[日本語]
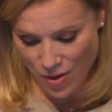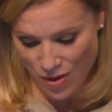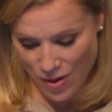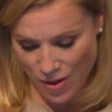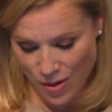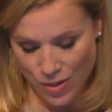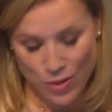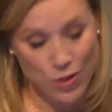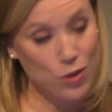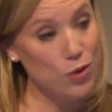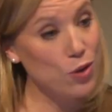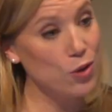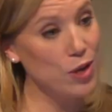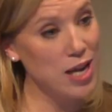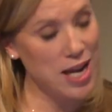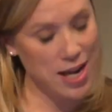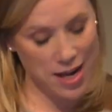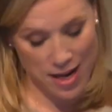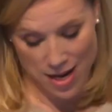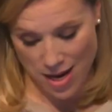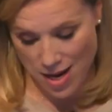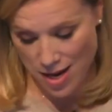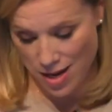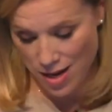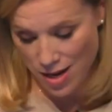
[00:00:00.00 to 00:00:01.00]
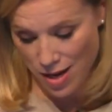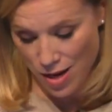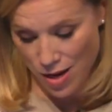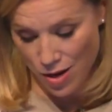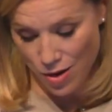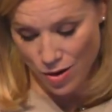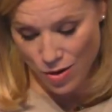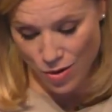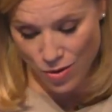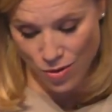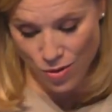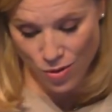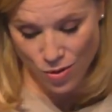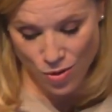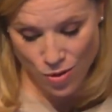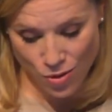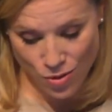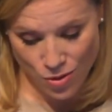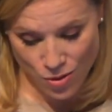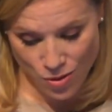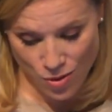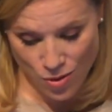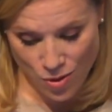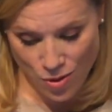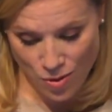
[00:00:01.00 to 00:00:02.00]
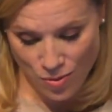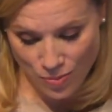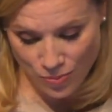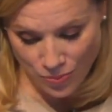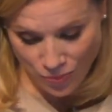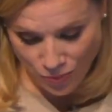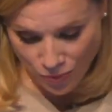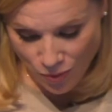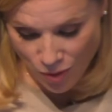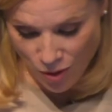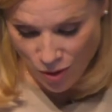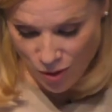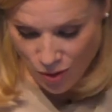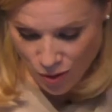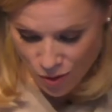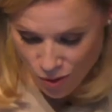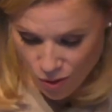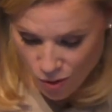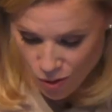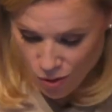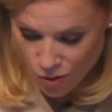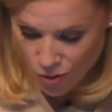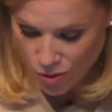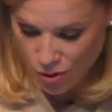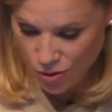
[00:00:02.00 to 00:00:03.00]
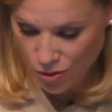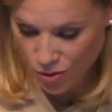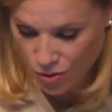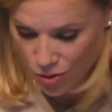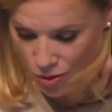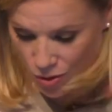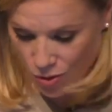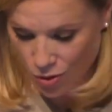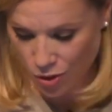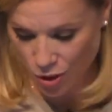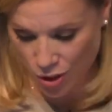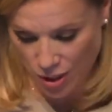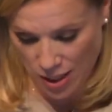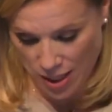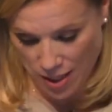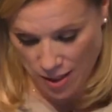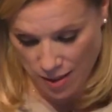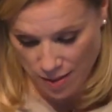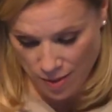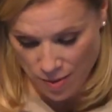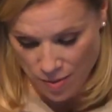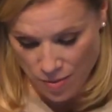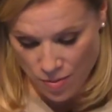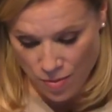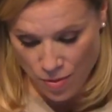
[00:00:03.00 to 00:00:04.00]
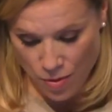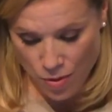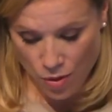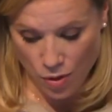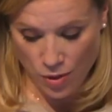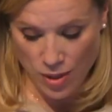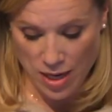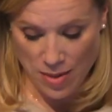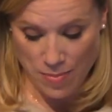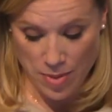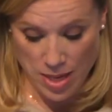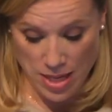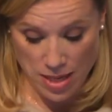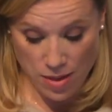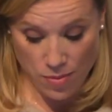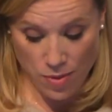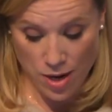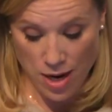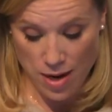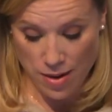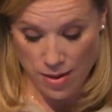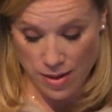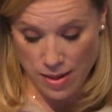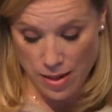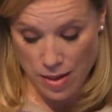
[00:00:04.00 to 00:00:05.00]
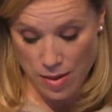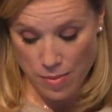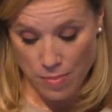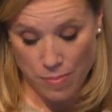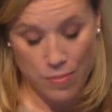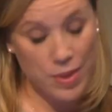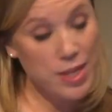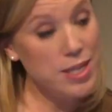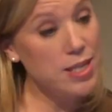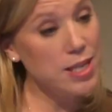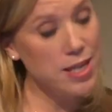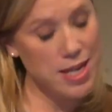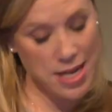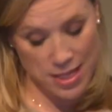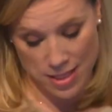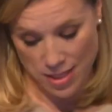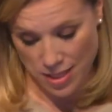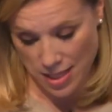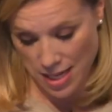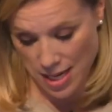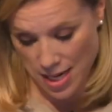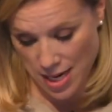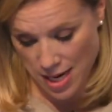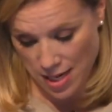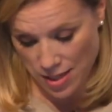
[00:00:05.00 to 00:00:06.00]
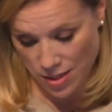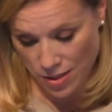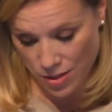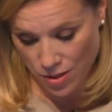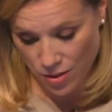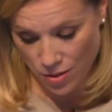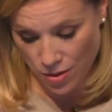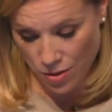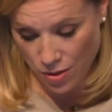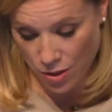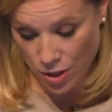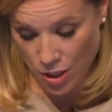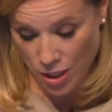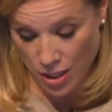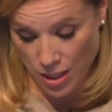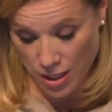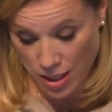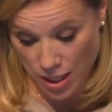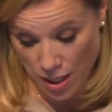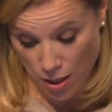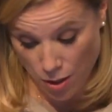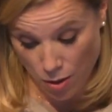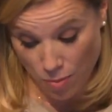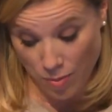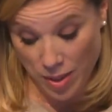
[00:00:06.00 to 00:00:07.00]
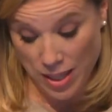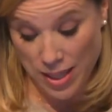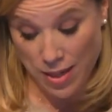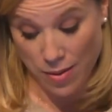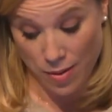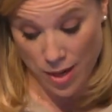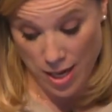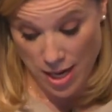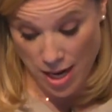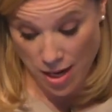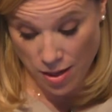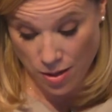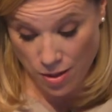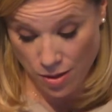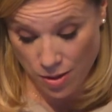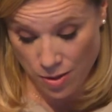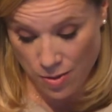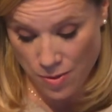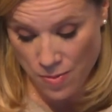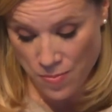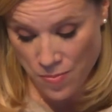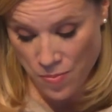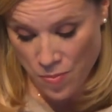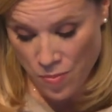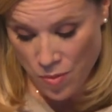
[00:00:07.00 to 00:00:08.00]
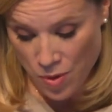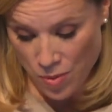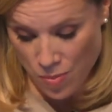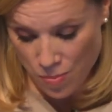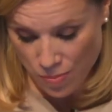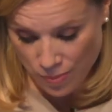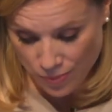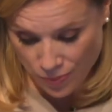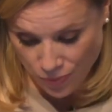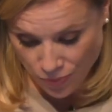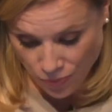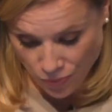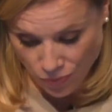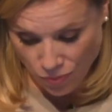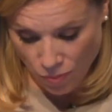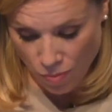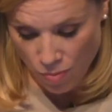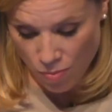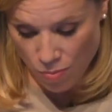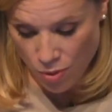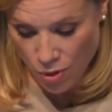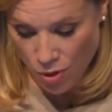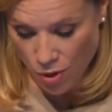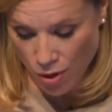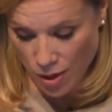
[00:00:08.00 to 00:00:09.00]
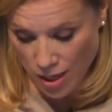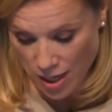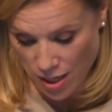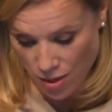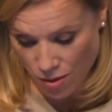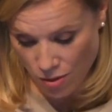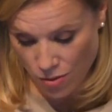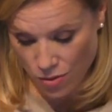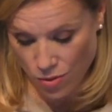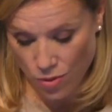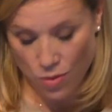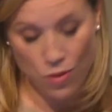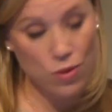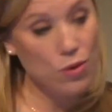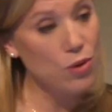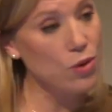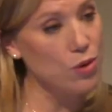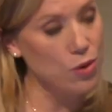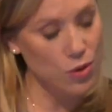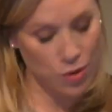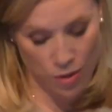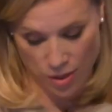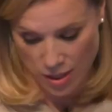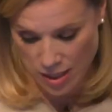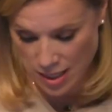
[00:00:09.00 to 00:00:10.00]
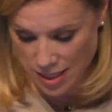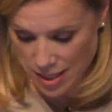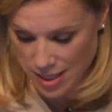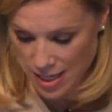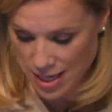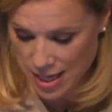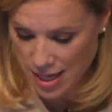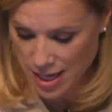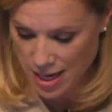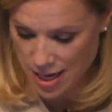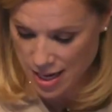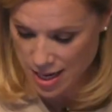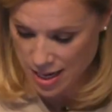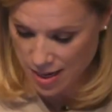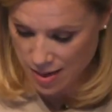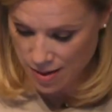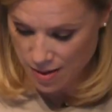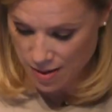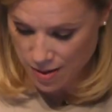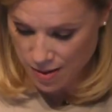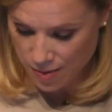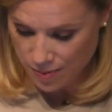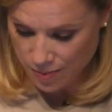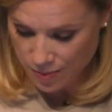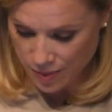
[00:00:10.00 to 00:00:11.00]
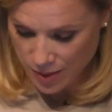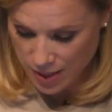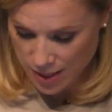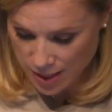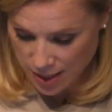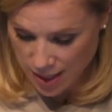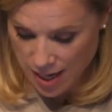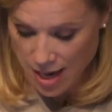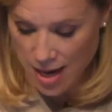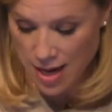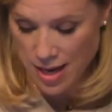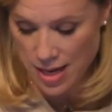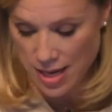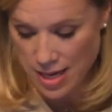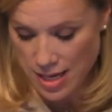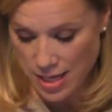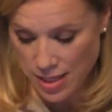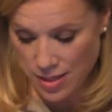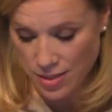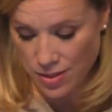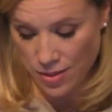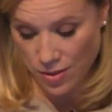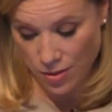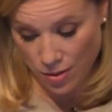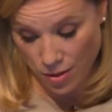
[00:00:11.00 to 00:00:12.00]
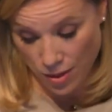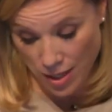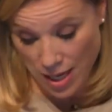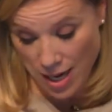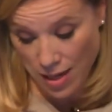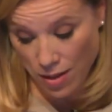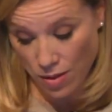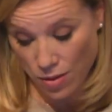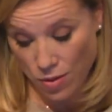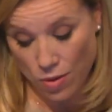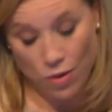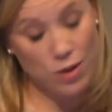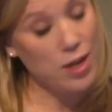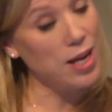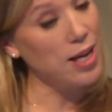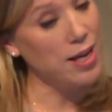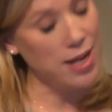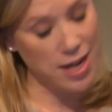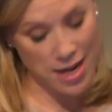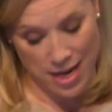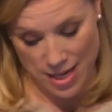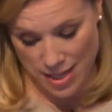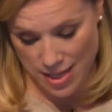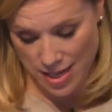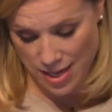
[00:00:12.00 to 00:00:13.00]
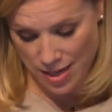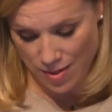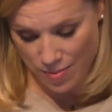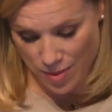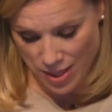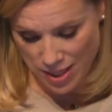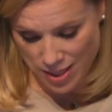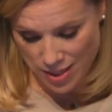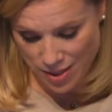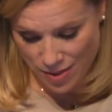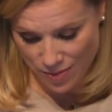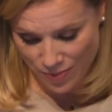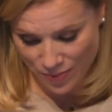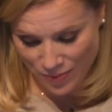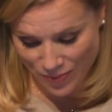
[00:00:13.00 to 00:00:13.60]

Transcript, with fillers: その結果、両国の交流促進のためには、ビジネスに関する知識のみではなく、文化の総合理解が必須だと考えています。